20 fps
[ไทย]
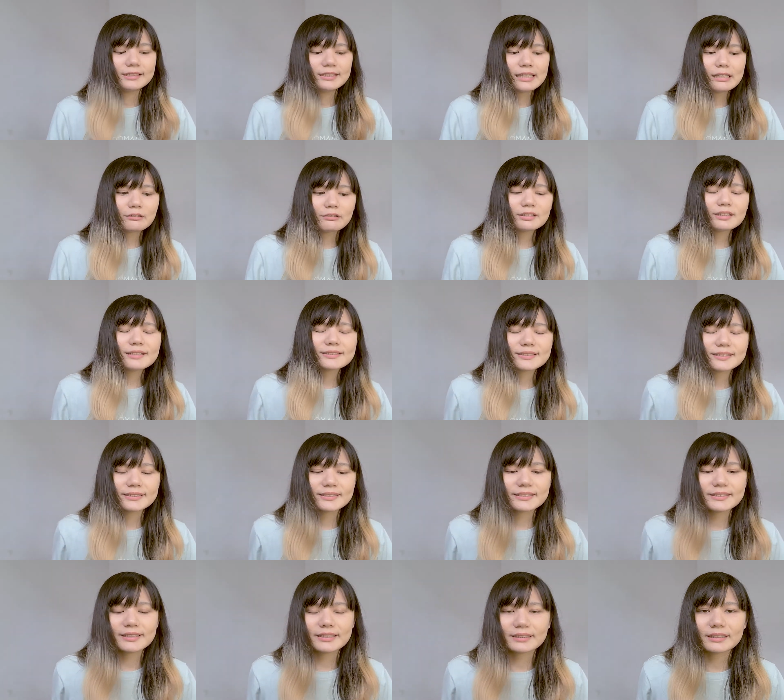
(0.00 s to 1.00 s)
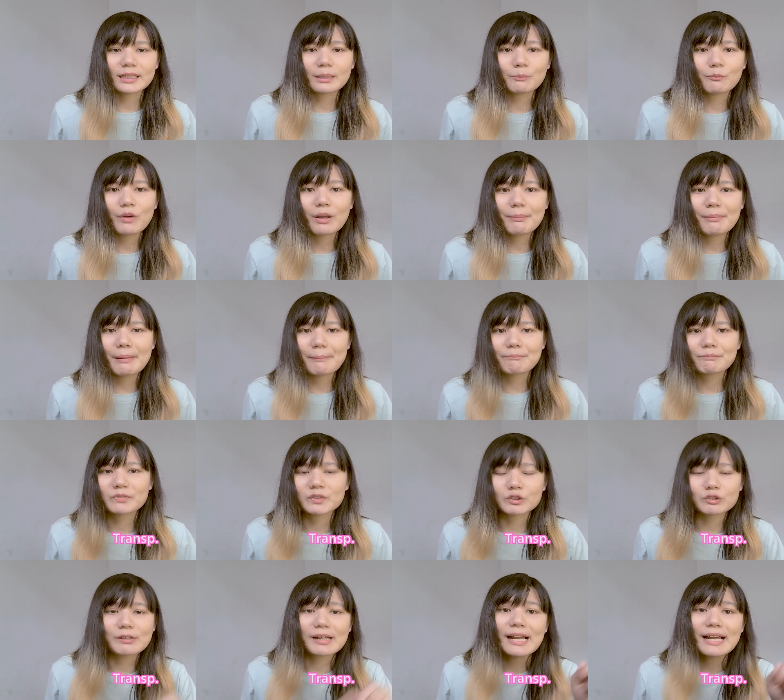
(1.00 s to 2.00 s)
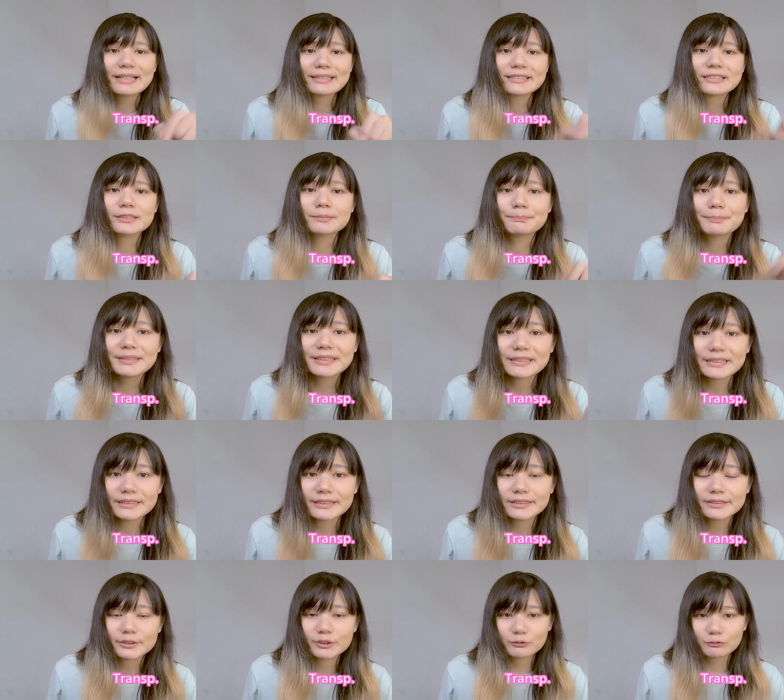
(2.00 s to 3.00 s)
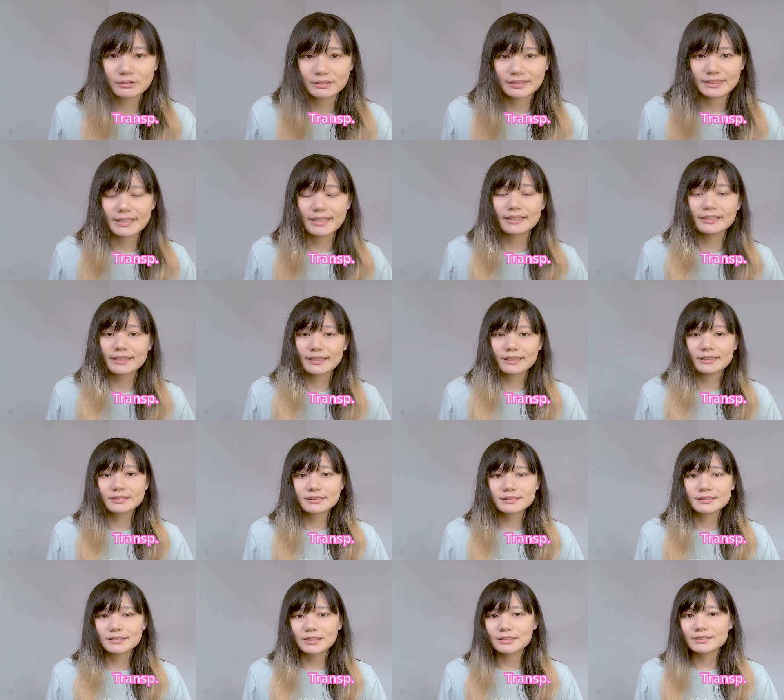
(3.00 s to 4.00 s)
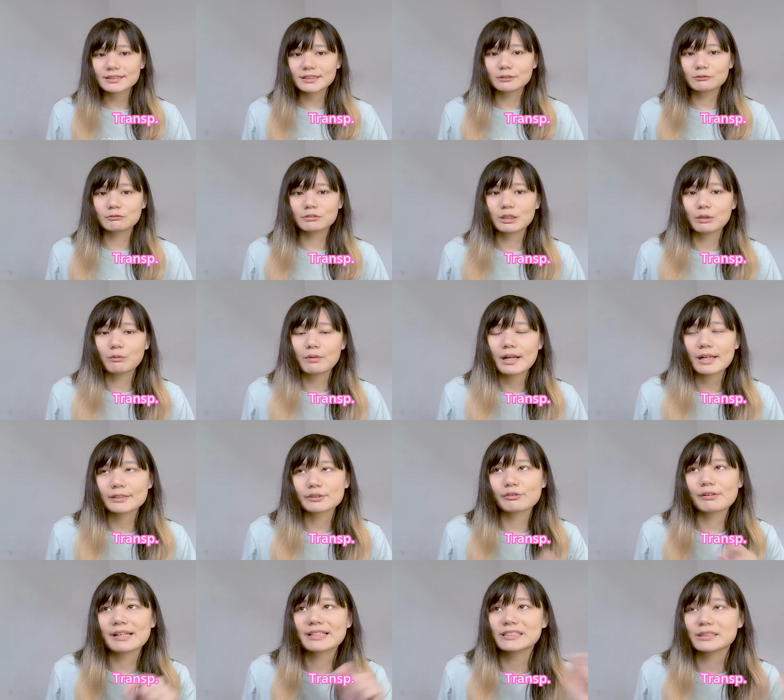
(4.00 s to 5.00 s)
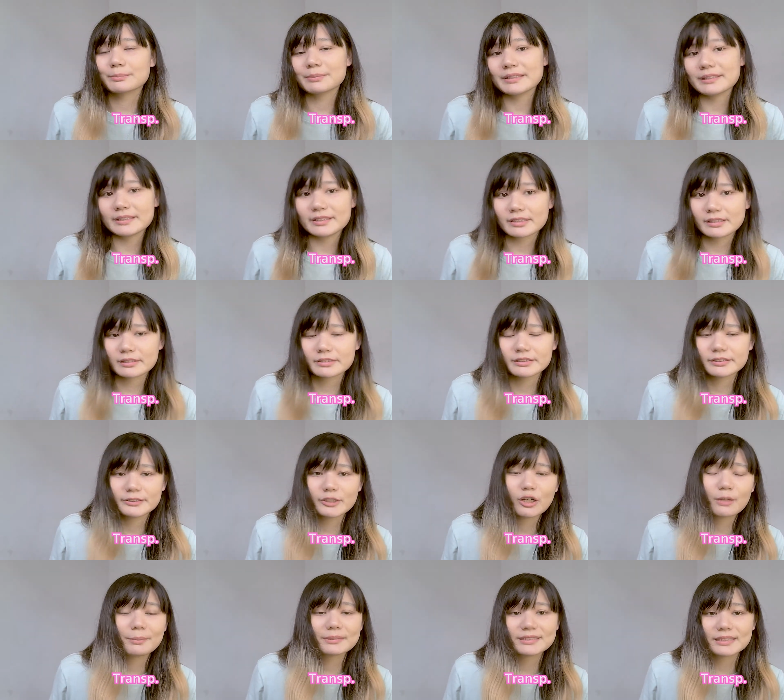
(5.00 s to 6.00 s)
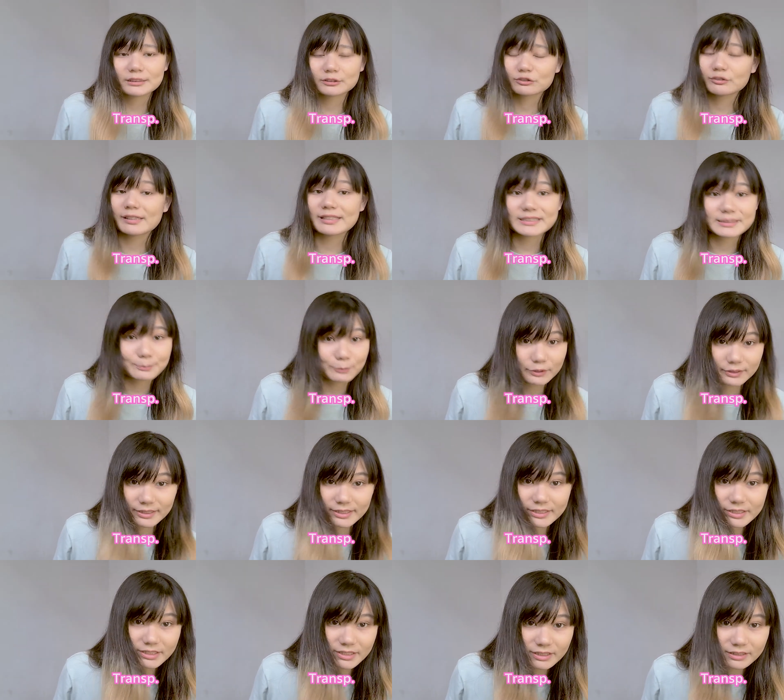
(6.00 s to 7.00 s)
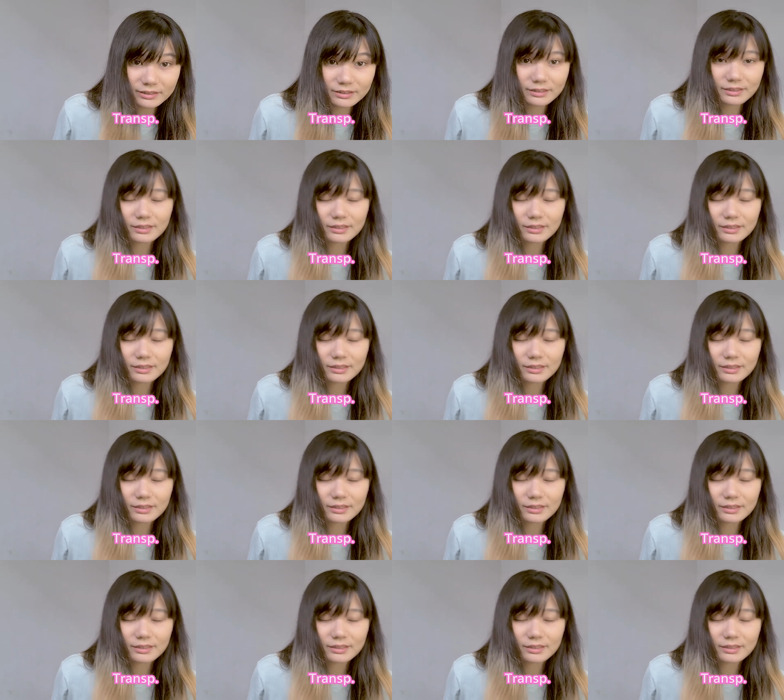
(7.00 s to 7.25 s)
แล้วก็เลยจะเขียนคำว่าแบบ ทรานส พี จุดแค่เนี้ยคือก็จะรู้แล้วว่า ทรานส พี เนี่ยก็คือย่อมาจาก ทรานสพอร์เทชัน